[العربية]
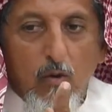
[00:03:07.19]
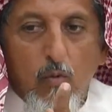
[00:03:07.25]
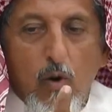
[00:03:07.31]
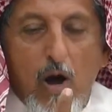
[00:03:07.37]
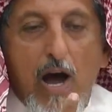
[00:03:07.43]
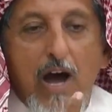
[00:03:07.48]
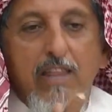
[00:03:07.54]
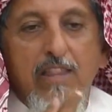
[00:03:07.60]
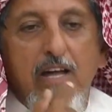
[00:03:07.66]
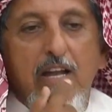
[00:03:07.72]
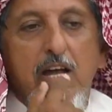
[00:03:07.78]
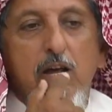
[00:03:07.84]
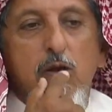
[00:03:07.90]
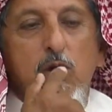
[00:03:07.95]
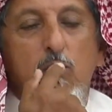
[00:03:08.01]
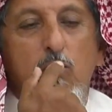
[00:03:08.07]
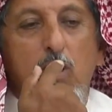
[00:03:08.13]
وهذا
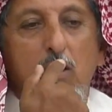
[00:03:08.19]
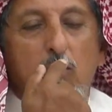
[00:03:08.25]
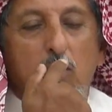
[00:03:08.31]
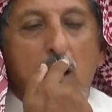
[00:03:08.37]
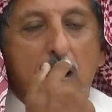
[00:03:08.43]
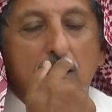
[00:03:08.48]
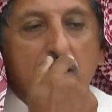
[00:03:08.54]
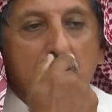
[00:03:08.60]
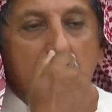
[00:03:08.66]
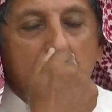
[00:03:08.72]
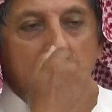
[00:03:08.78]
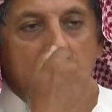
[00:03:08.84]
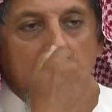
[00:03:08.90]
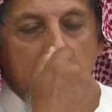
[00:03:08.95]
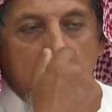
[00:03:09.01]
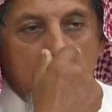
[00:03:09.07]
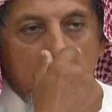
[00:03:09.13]
لا وهذا لا
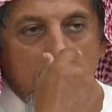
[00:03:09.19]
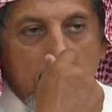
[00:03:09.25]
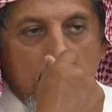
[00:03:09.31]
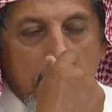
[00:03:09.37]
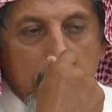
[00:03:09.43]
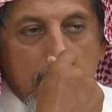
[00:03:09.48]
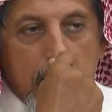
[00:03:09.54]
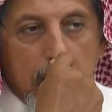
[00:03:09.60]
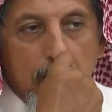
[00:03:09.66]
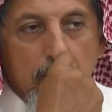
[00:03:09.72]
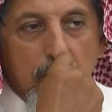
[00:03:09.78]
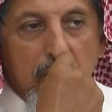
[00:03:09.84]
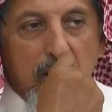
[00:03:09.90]
يعني